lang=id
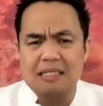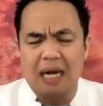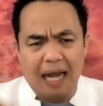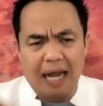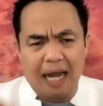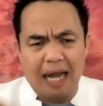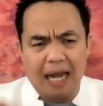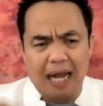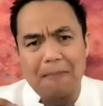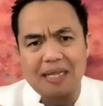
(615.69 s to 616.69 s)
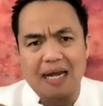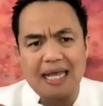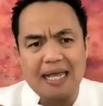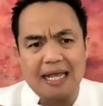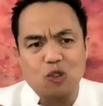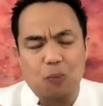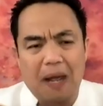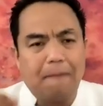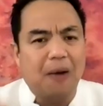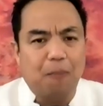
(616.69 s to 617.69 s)
Jelas seorang petani ingin
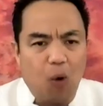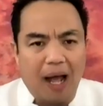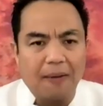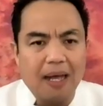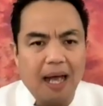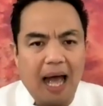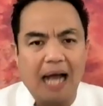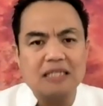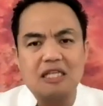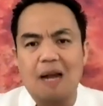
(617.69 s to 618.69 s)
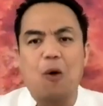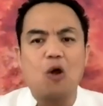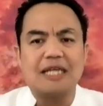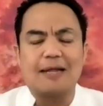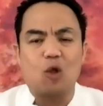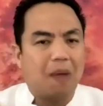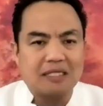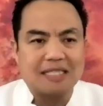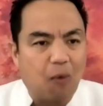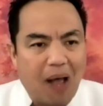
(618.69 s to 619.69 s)
supaya berbuah. Hasil pohon zaitun
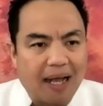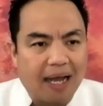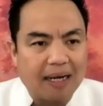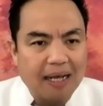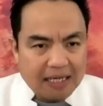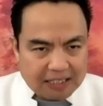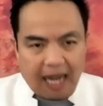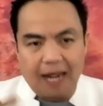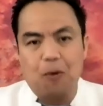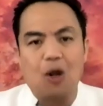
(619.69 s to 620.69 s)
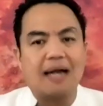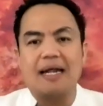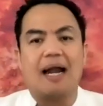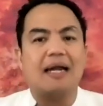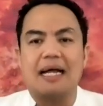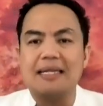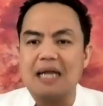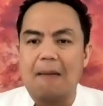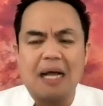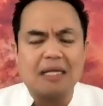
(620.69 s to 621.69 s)
mengecewakan. Sekalipun ladang-ladang
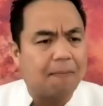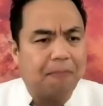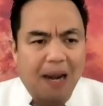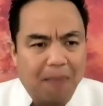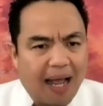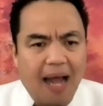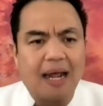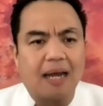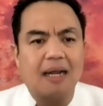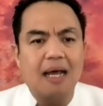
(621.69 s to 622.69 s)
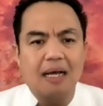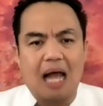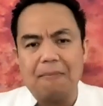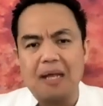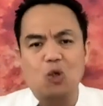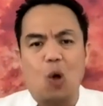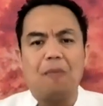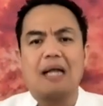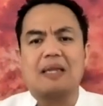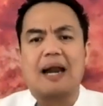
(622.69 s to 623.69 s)
tidak menghasilkan bahan makanan, kambing
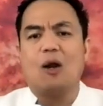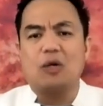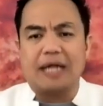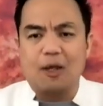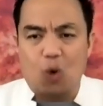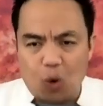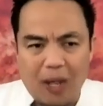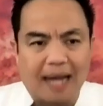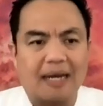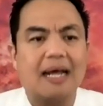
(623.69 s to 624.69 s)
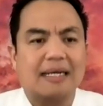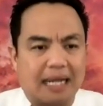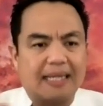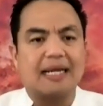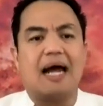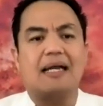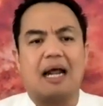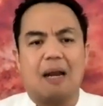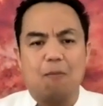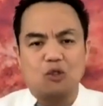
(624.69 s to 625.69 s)
domba terhalau dari kurungan, dan tidak ada
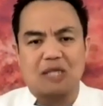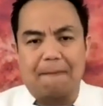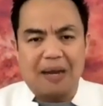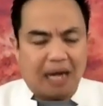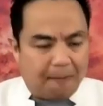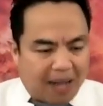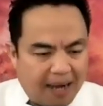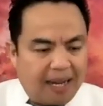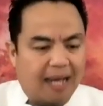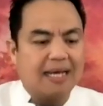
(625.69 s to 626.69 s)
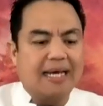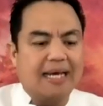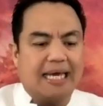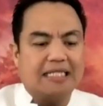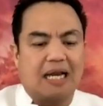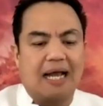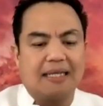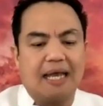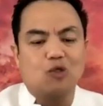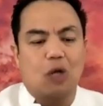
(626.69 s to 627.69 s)
lembu sapi dalam kandang,
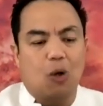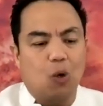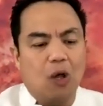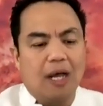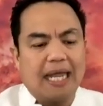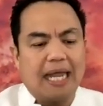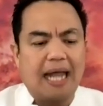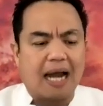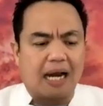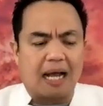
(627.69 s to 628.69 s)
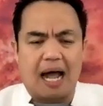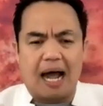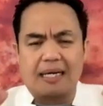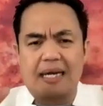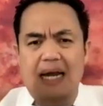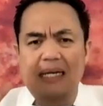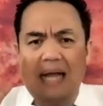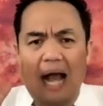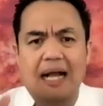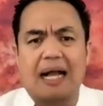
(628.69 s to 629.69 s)
Istilahnya, ya, saudaraku, ini adalah keadaan
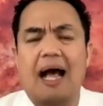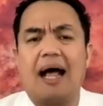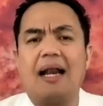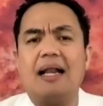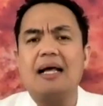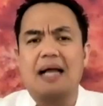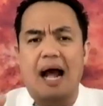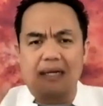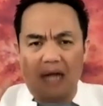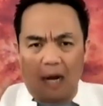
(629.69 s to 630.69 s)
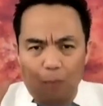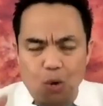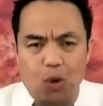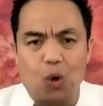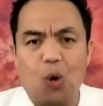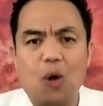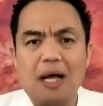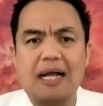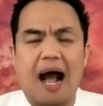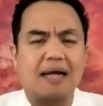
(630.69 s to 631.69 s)
gagal, keadaan buruk,
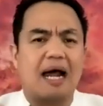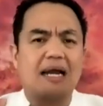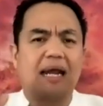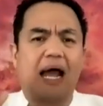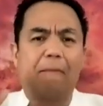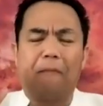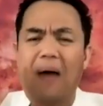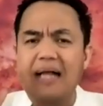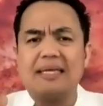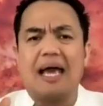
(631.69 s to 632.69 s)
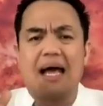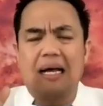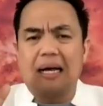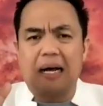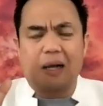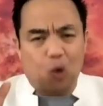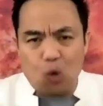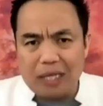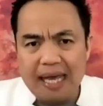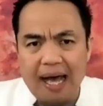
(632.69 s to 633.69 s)
keadaan dengan banyak eh,
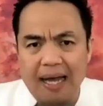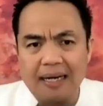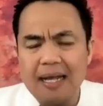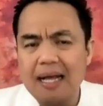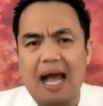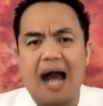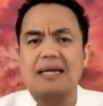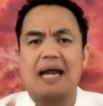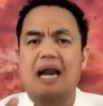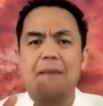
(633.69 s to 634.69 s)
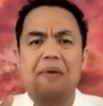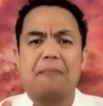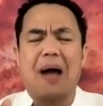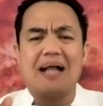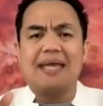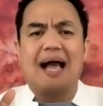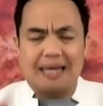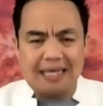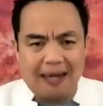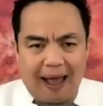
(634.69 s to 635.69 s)
kerugian, keadaan dalam banyak
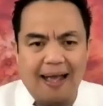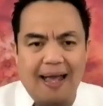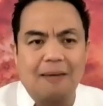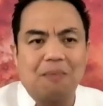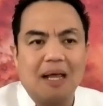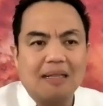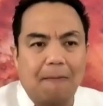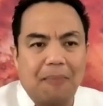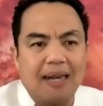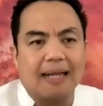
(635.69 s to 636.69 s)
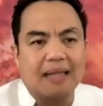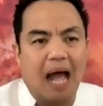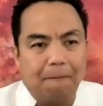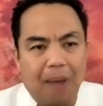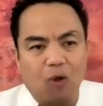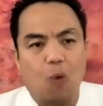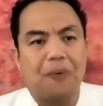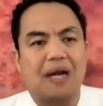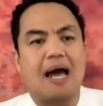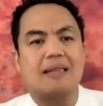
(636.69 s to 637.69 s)
kehilangan. Tapi lihat, habaku
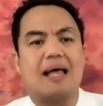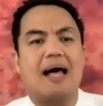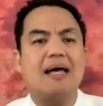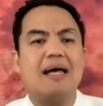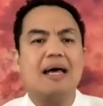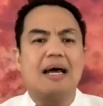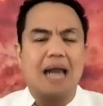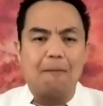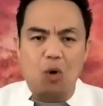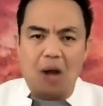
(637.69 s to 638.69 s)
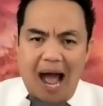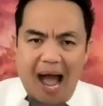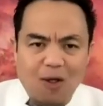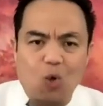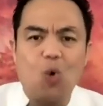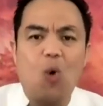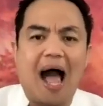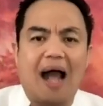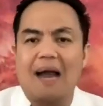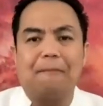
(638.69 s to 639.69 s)
berkata, namun aku
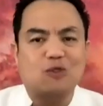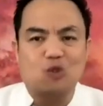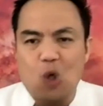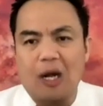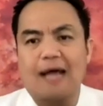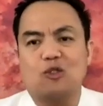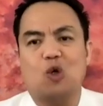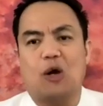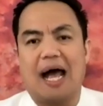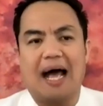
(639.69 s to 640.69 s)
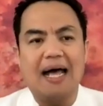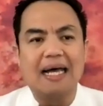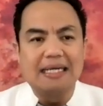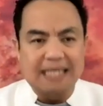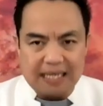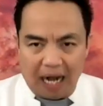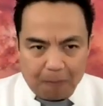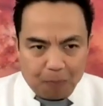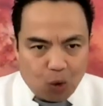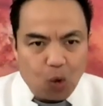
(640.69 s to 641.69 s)
akan bersorak-sorak di
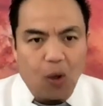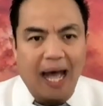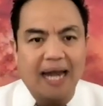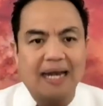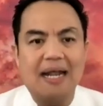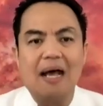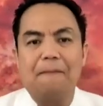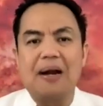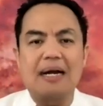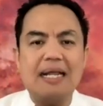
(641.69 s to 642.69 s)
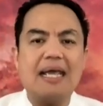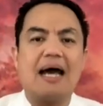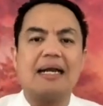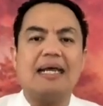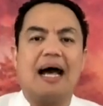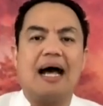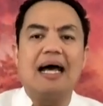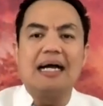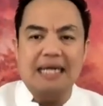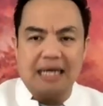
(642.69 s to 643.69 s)
dalam Tuhan, beria-ria
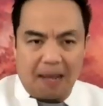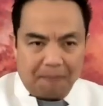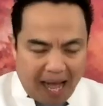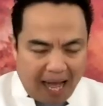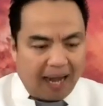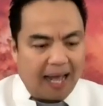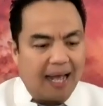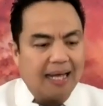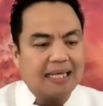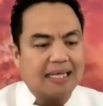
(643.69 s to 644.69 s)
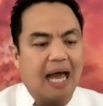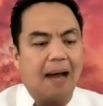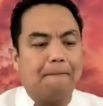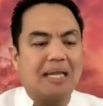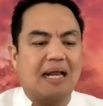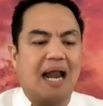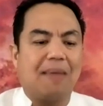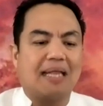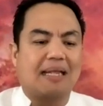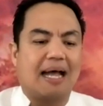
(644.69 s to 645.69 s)
di dalam Allah yang
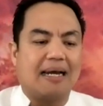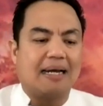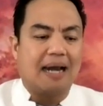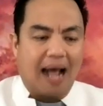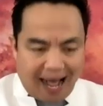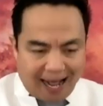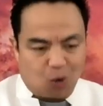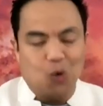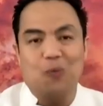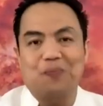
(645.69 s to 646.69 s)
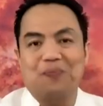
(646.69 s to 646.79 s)
menyelamatkan aku.